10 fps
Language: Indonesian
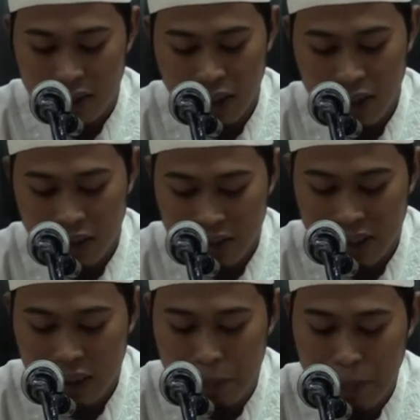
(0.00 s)
ya
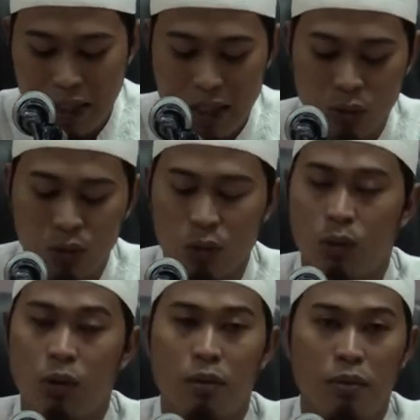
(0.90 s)
yang dipakai untuk